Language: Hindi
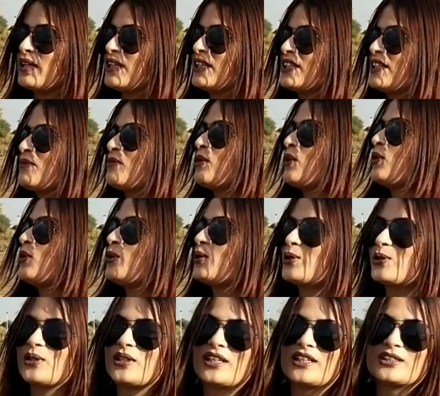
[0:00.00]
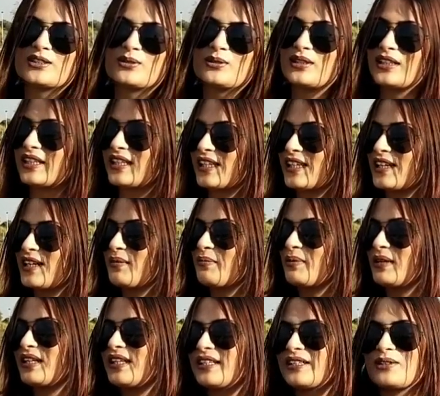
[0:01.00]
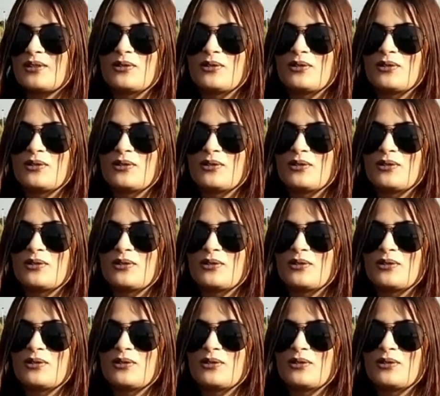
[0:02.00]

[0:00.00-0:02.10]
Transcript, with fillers: पहले ये माहौल जो है इसको देखें आप पहले